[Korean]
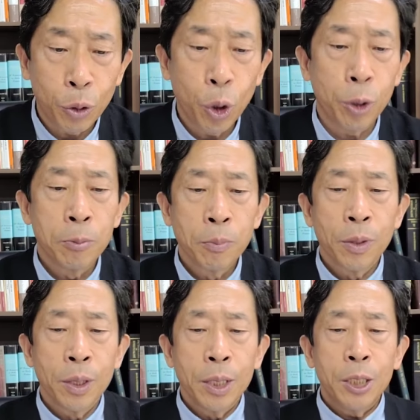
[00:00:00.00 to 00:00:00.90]
물론
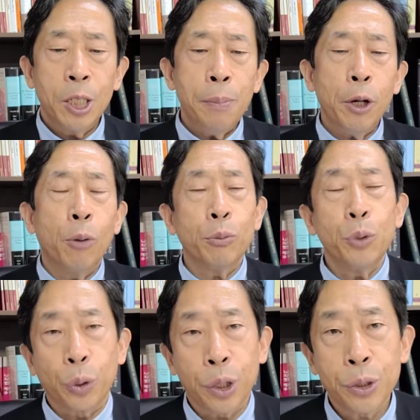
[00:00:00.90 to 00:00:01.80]
실패가 없으면
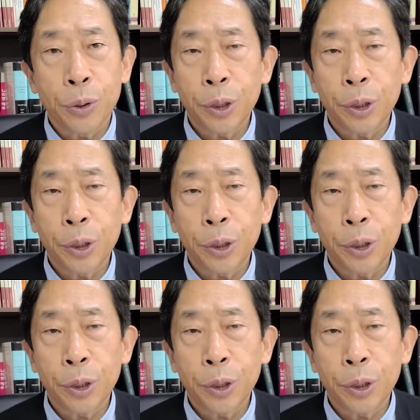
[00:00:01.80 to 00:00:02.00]
좋겠죠.